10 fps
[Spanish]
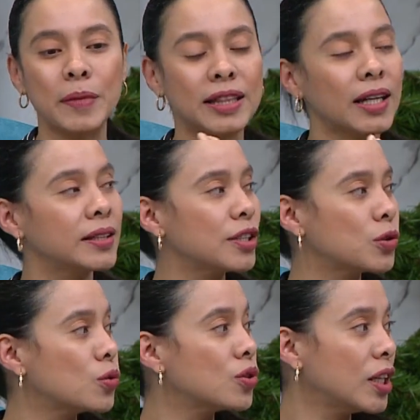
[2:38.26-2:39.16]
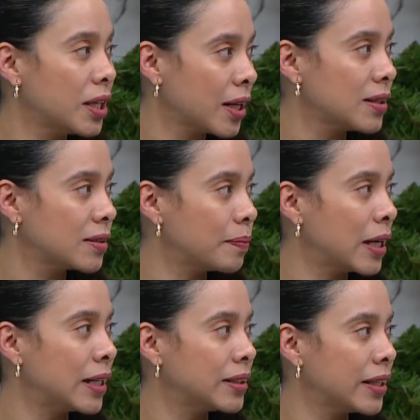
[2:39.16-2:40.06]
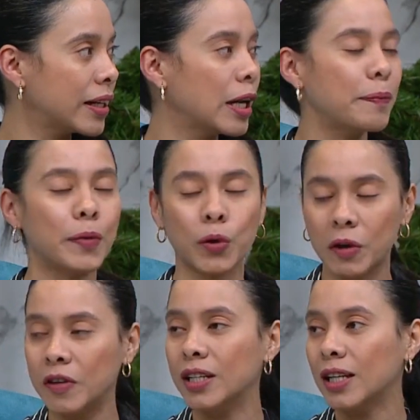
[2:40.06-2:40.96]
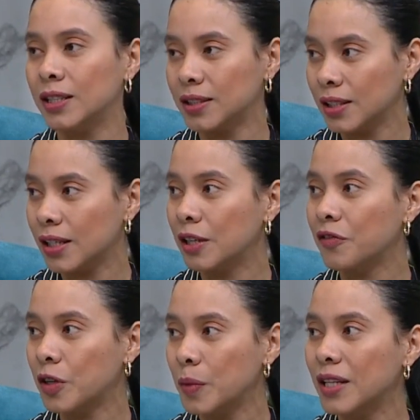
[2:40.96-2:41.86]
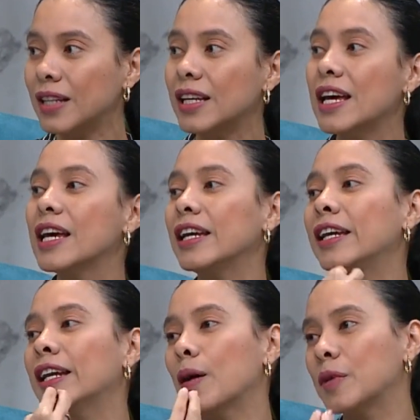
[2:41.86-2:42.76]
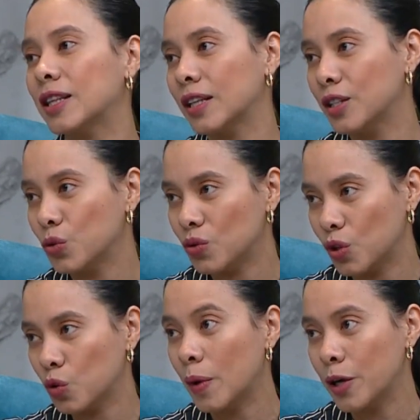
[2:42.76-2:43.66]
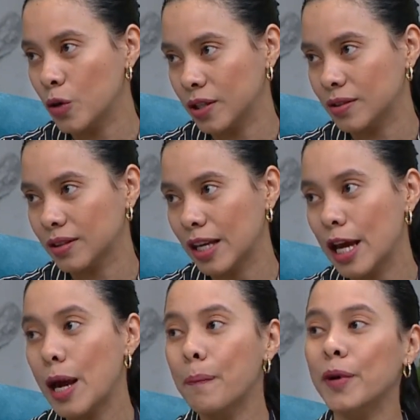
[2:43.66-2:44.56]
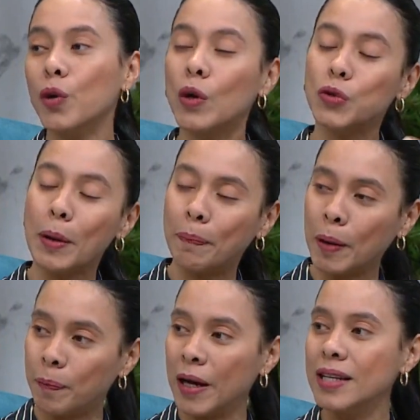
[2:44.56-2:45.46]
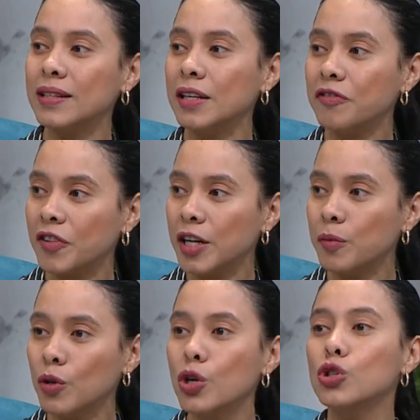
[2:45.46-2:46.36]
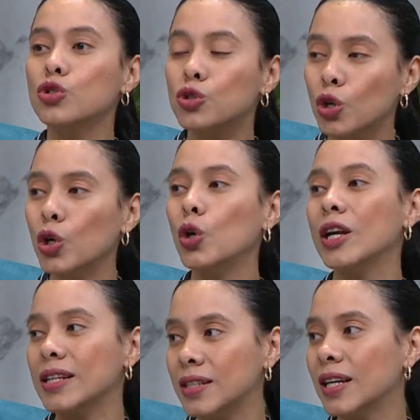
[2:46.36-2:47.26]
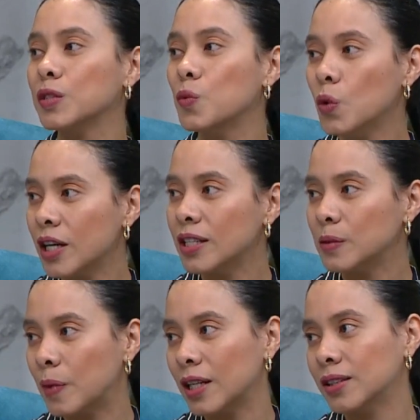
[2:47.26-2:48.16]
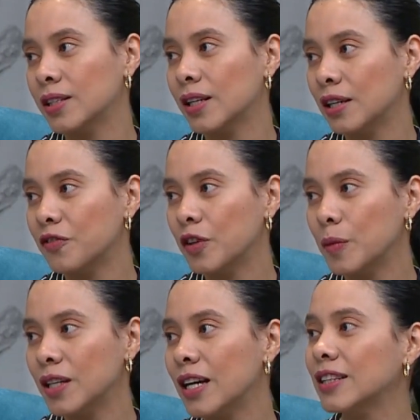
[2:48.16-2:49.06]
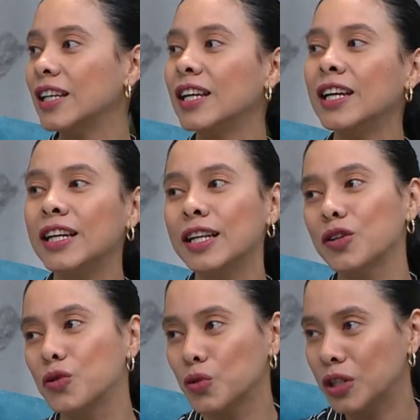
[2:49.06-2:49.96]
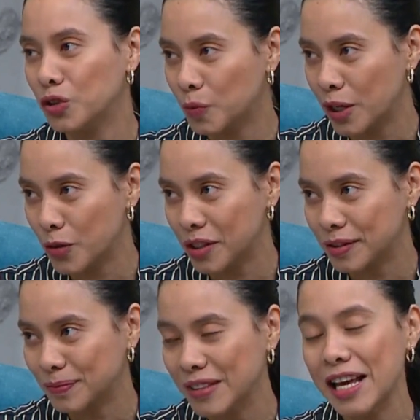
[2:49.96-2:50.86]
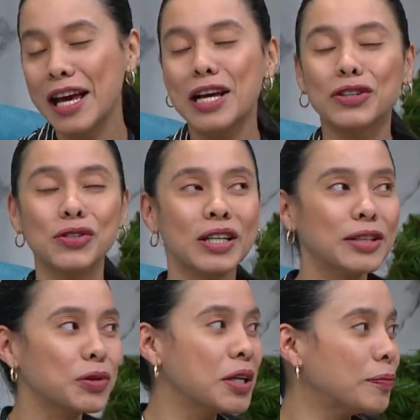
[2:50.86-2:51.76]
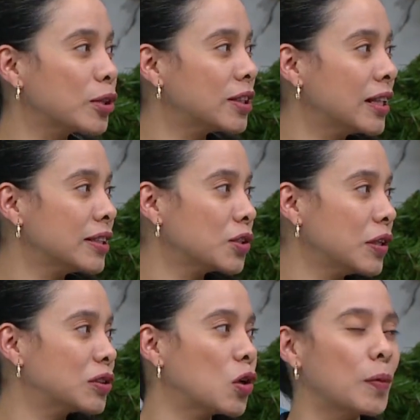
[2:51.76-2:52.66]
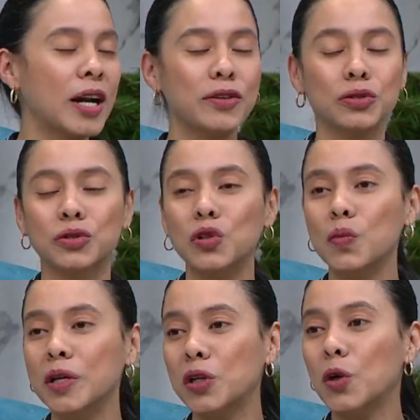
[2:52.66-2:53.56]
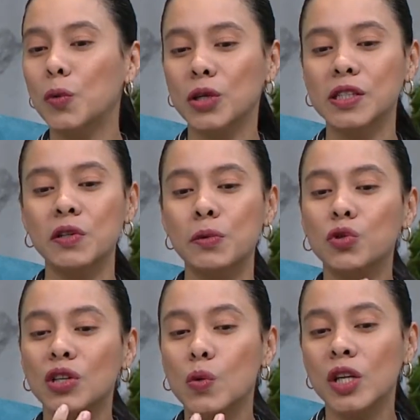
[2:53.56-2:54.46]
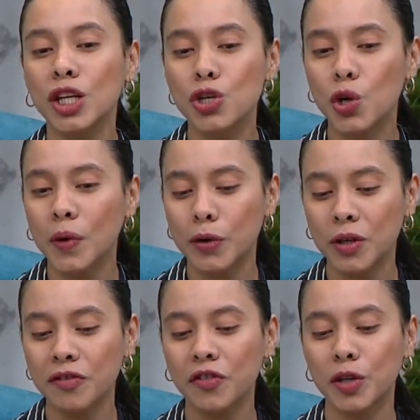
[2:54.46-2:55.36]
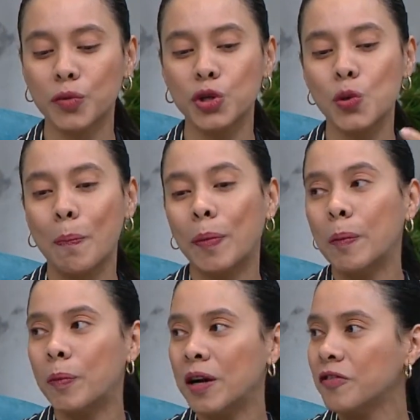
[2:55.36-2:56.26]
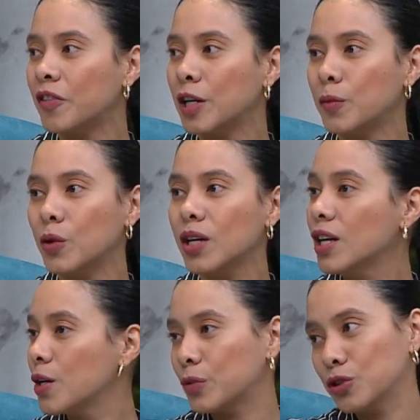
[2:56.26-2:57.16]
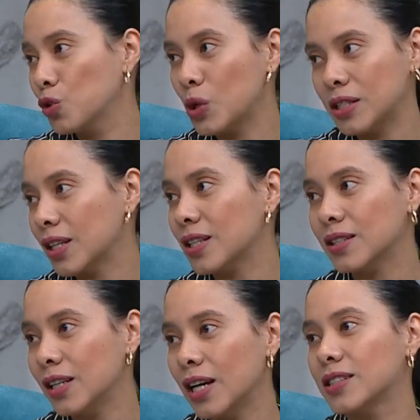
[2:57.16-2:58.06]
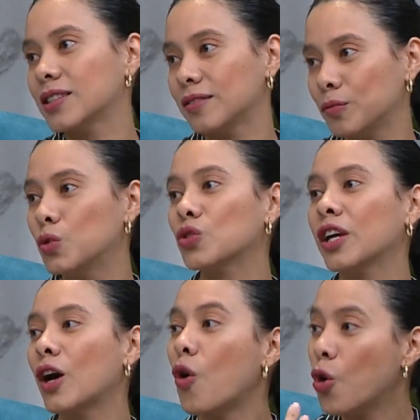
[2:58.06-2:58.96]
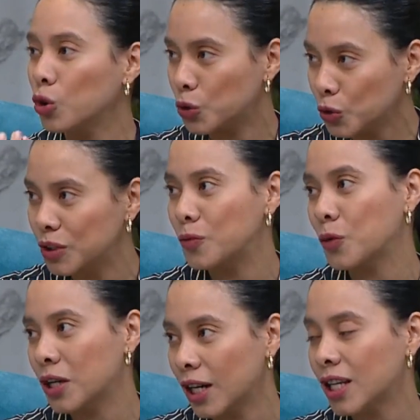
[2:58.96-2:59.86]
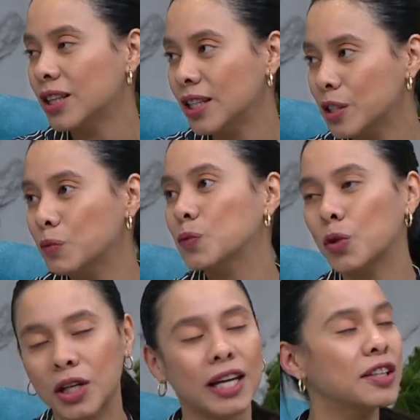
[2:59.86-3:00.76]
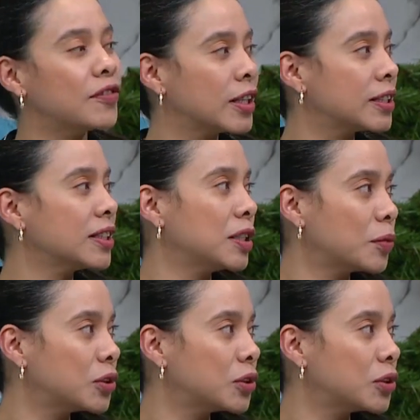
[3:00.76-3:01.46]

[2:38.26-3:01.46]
la mitad de sus hijas van a tener la probabilidad de tener la enfermedad y la mitad de sus hijos varones. Pero cuando el papá es el enfermo, solo las hijas mujeres van a tener la enfermedad y ninguno de los varones. Entonces esto es importante sobre todo para nosotros los médicos porque si vemos a un niño varón enfermo y un papá enfermo, pues no es XLH, busque otro tipo de raquitismo porque hay diferentes